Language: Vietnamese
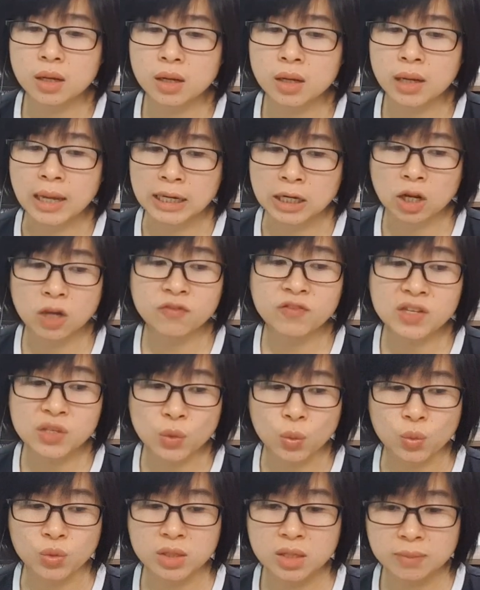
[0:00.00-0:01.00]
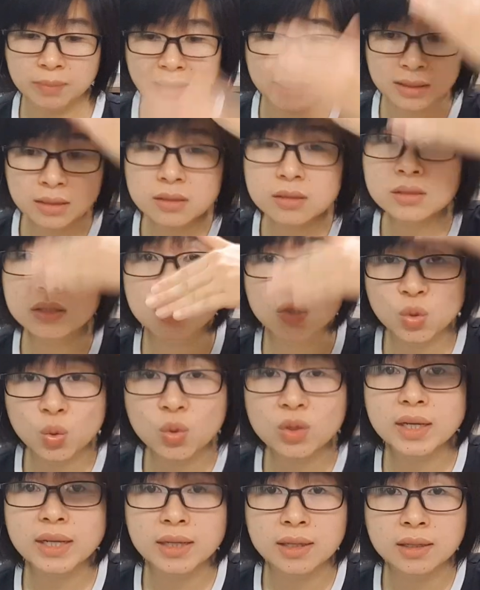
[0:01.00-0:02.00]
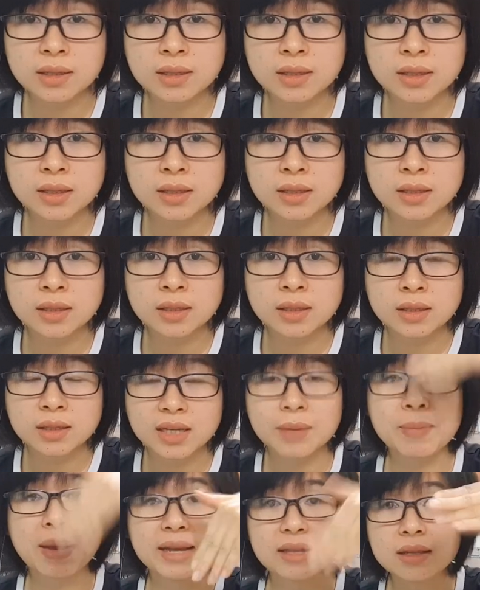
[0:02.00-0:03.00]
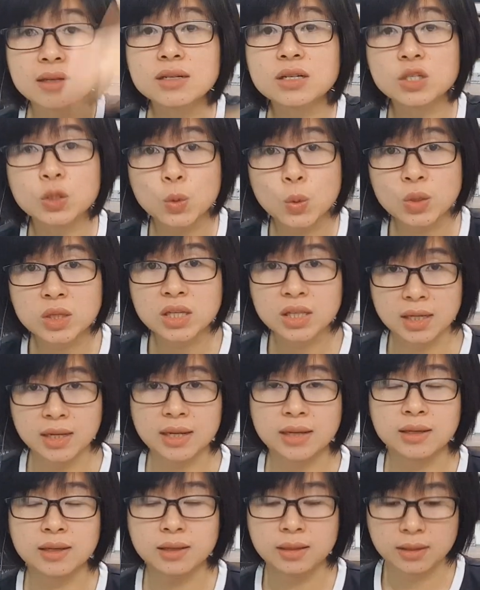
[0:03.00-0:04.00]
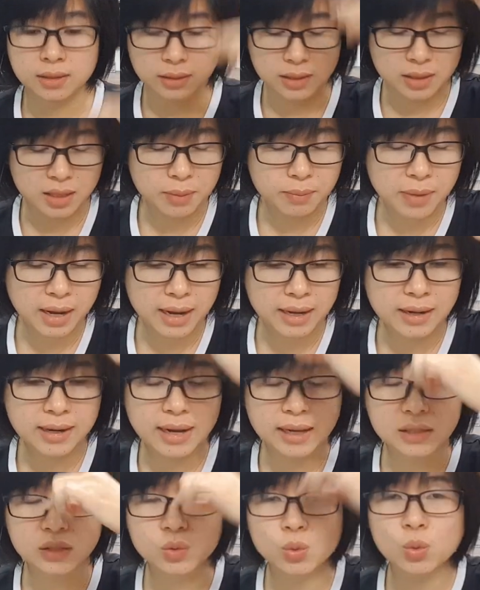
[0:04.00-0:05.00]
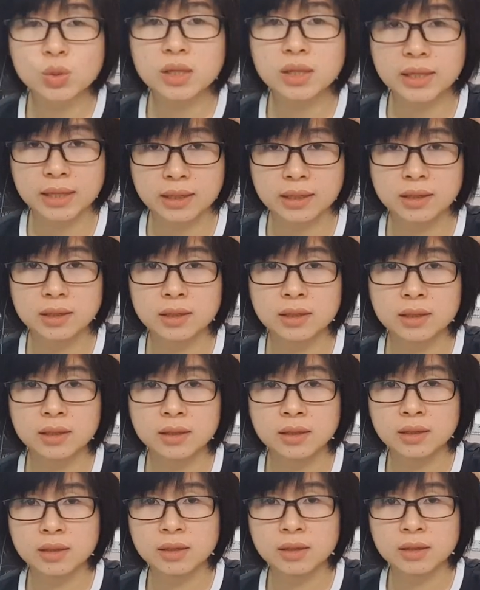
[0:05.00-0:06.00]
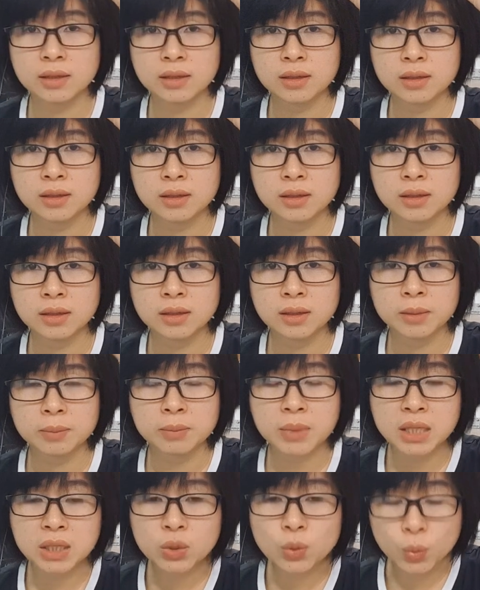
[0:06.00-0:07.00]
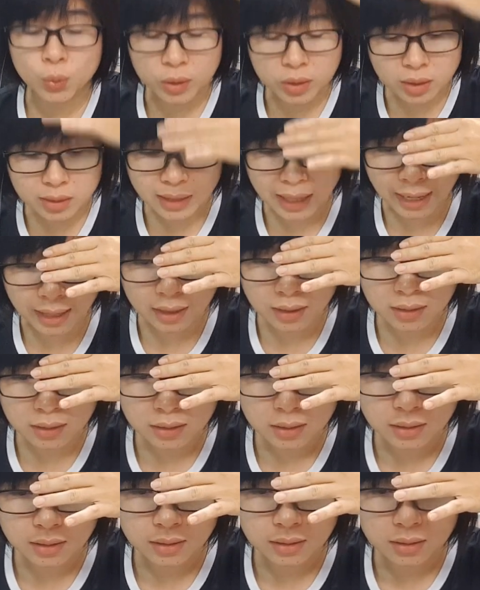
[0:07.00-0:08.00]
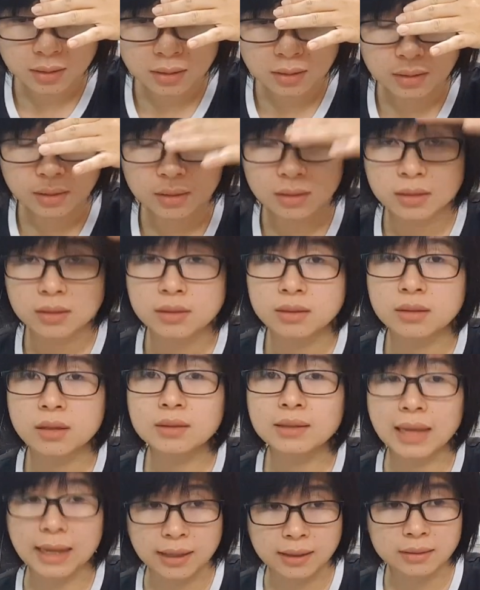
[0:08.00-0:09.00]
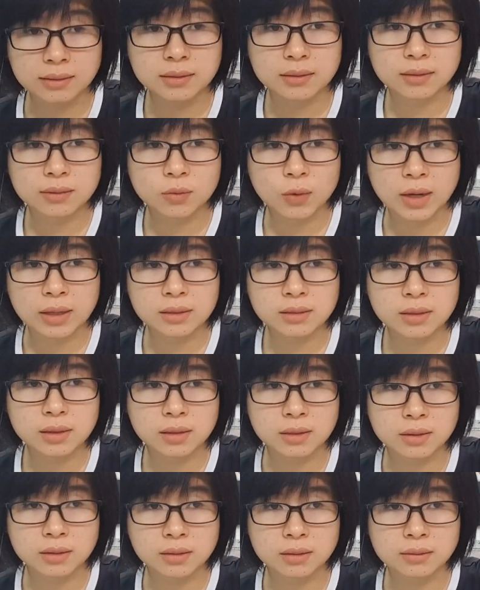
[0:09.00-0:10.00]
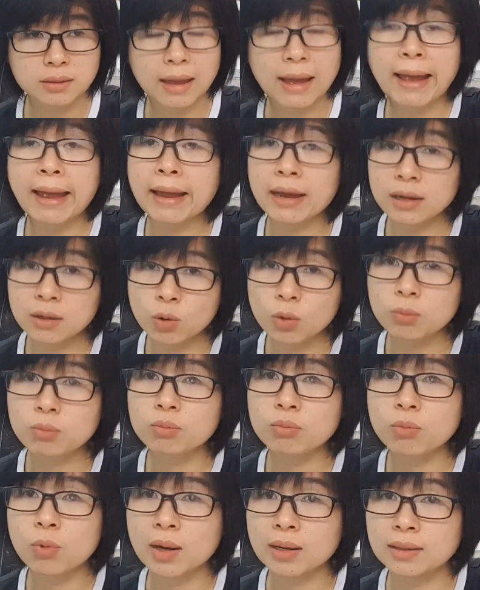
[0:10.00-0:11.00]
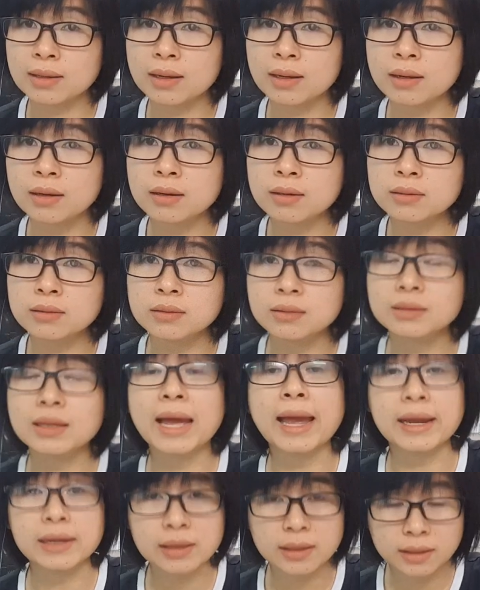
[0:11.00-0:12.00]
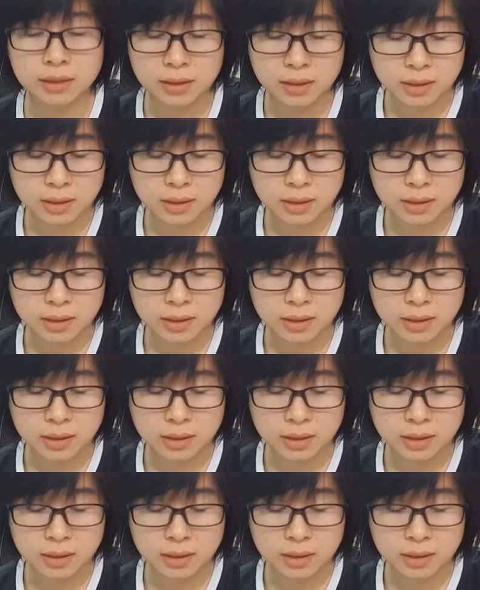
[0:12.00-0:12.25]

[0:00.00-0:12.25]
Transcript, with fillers: Hạnh nói ví dụ như mái thưa xuống đi. Cái mái thưa xuống như thế này, thì cái mái nó đang xuống thế này, mình duỗi nó thẳng. Nó thẳng được khoảng chừng tháng hoặc là hơn nửa tháng gì đó